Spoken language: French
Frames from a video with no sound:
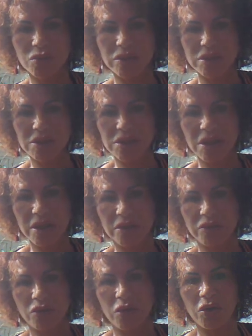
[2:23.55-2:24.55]
des
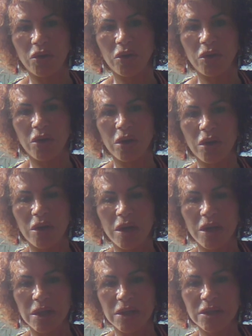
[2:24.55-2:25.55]
électeurs,
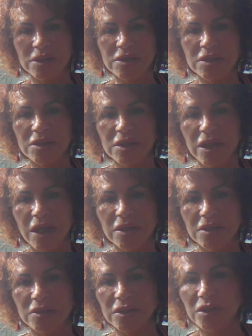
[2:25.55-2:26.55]
les inégalités